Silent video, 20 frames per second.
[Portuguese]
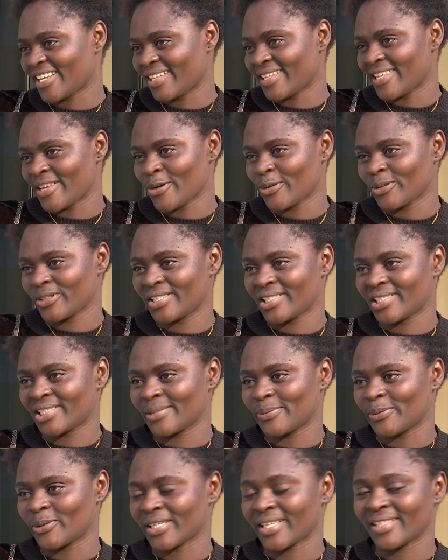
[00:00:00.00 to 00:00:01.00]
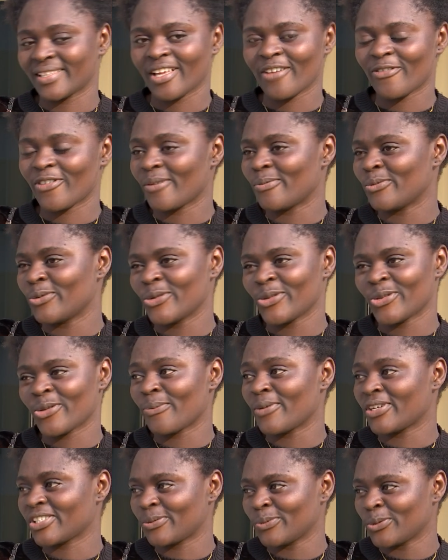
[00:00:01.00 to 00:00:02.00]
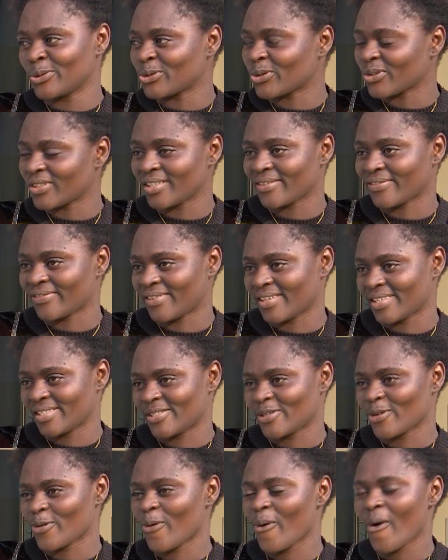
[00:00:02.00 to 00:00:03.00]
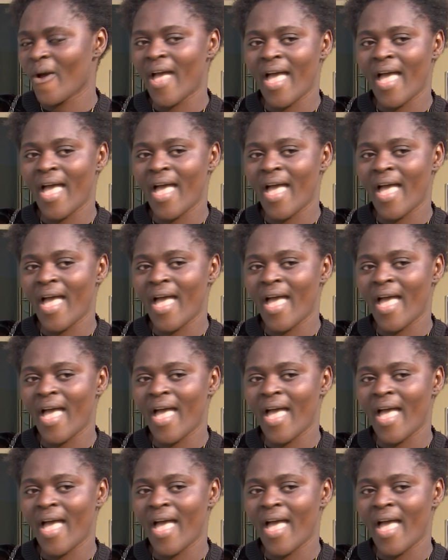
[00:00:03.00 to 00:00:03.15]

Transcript: a Deus porque estava muito, mas muito difícil